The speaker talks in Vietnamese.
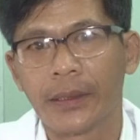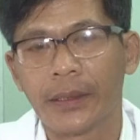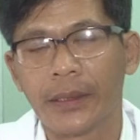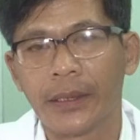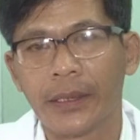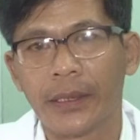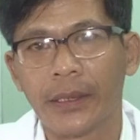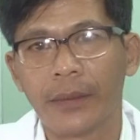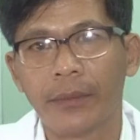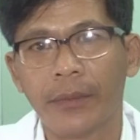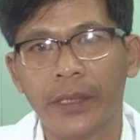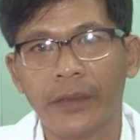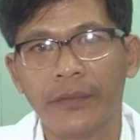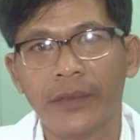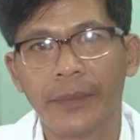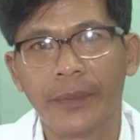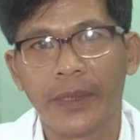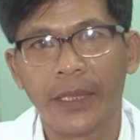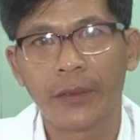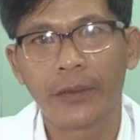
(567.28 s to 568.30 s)
Thì bệnh
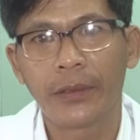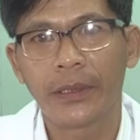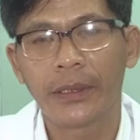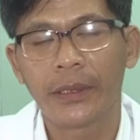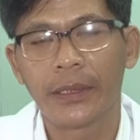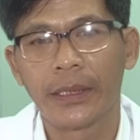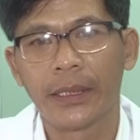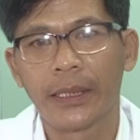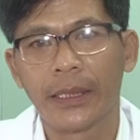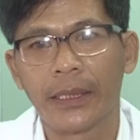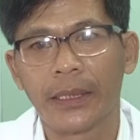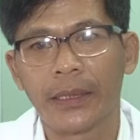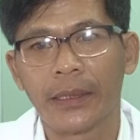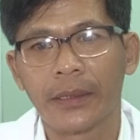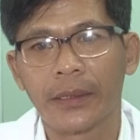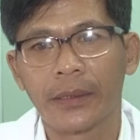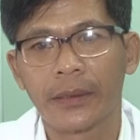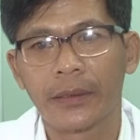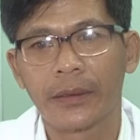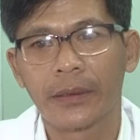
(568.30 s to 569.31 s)
về máu
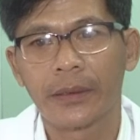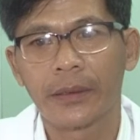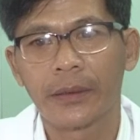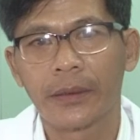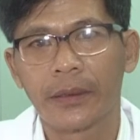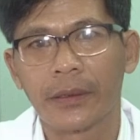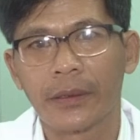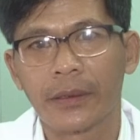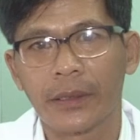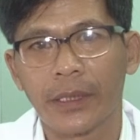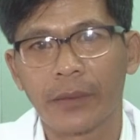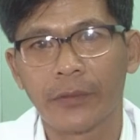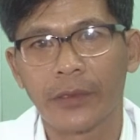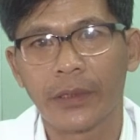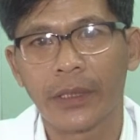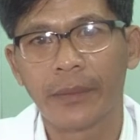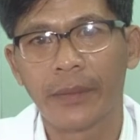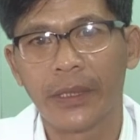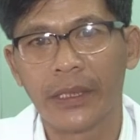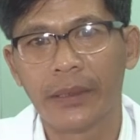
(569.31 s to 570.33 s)
là trong
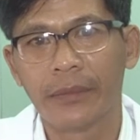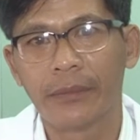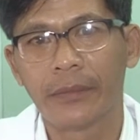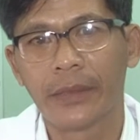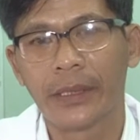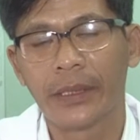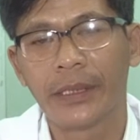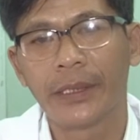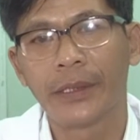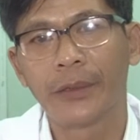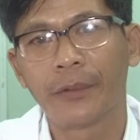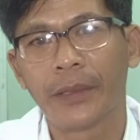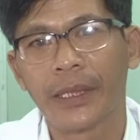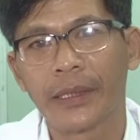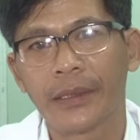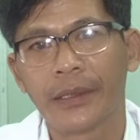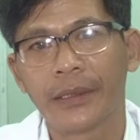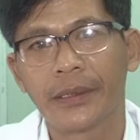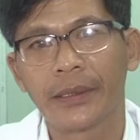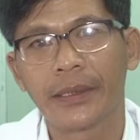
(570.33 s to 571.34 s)
những cái bệnh mà liên
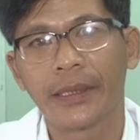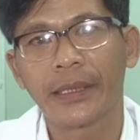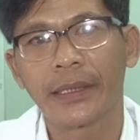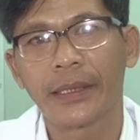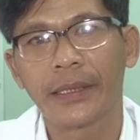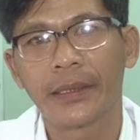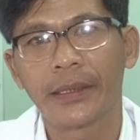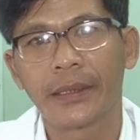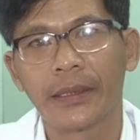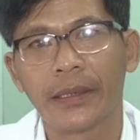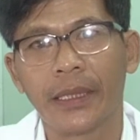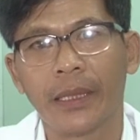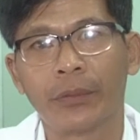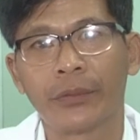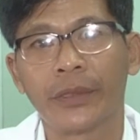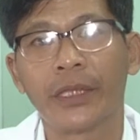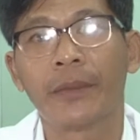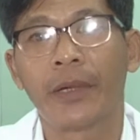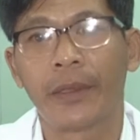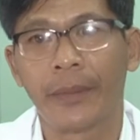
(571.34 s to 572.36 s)
quan đến các cái dòng
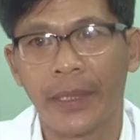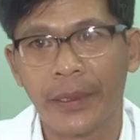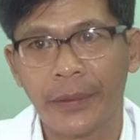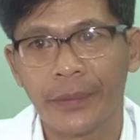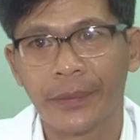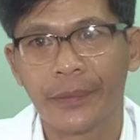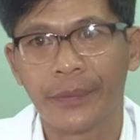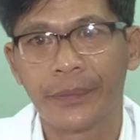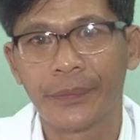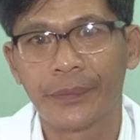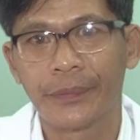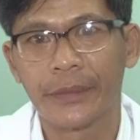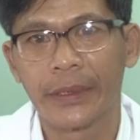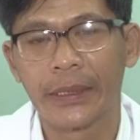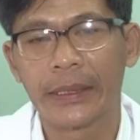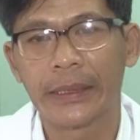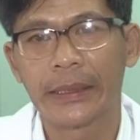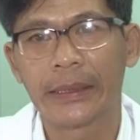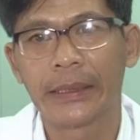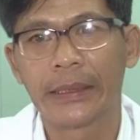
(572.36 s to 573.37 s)
tế bào máu.
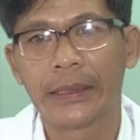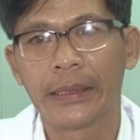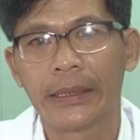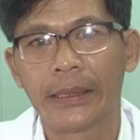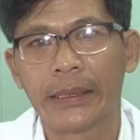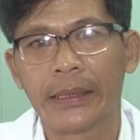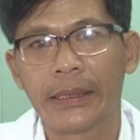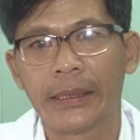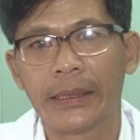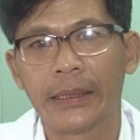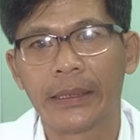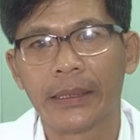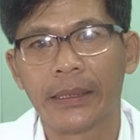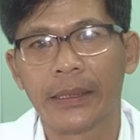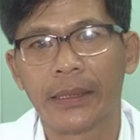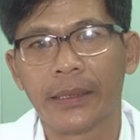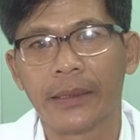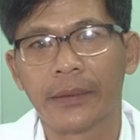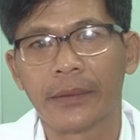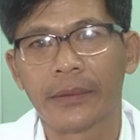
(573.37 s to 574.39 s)
Đó.
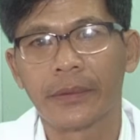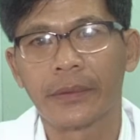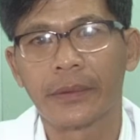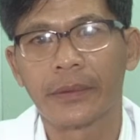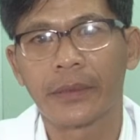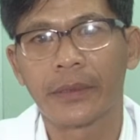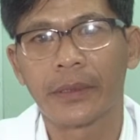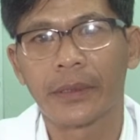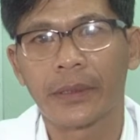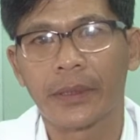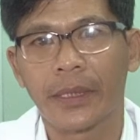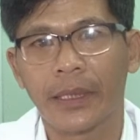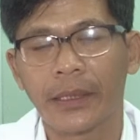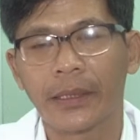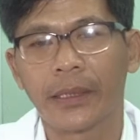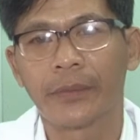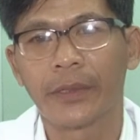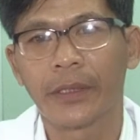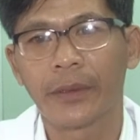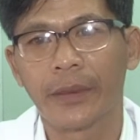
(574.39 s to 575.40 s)
À, các cái
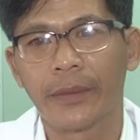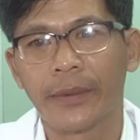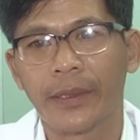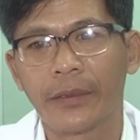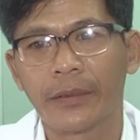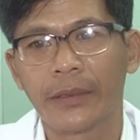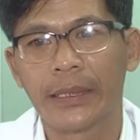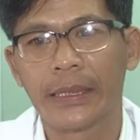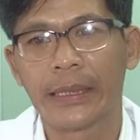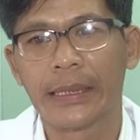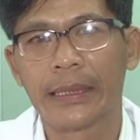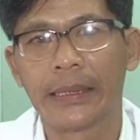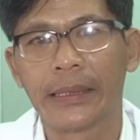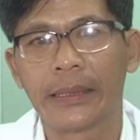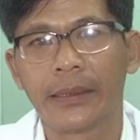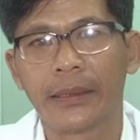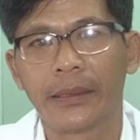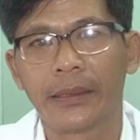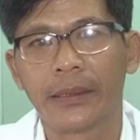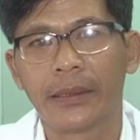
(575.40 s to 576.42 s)
dòng tế bào máu là
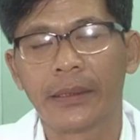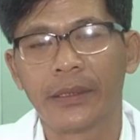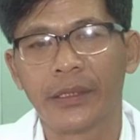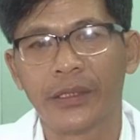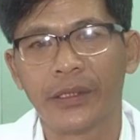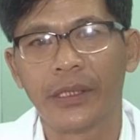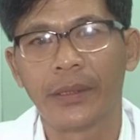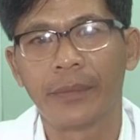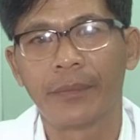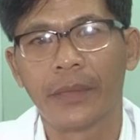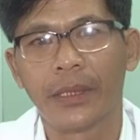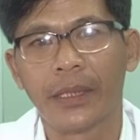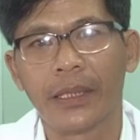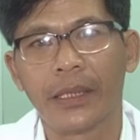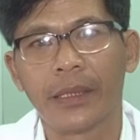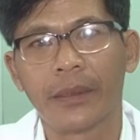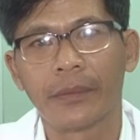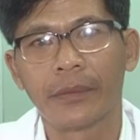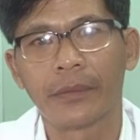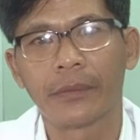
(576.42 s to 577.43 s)
như là
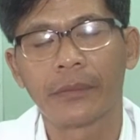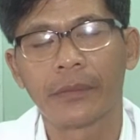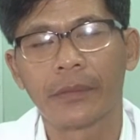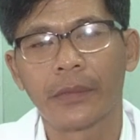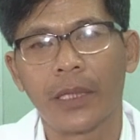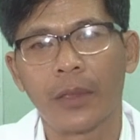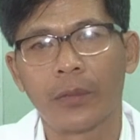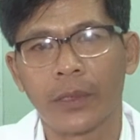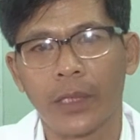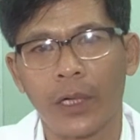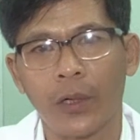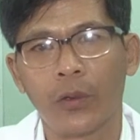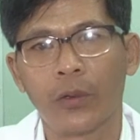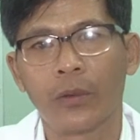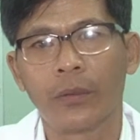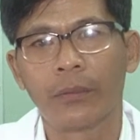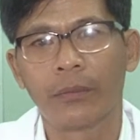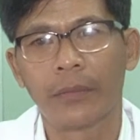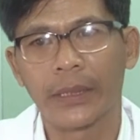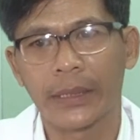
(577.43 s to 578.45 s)
mà hồng cầu,
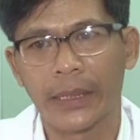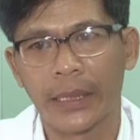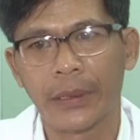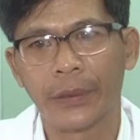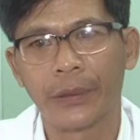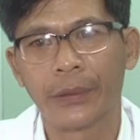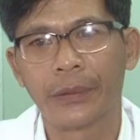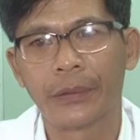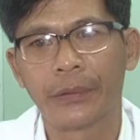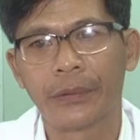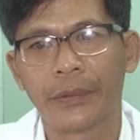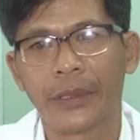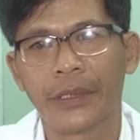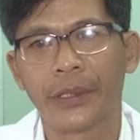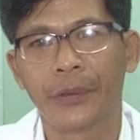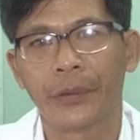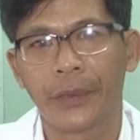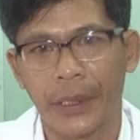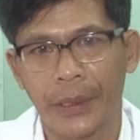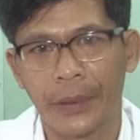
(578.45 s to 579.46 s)
bạch cầu và
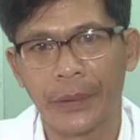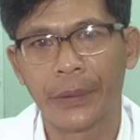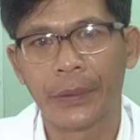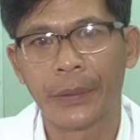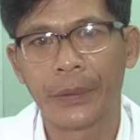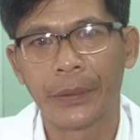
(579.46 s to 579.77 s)
tiểu cầu.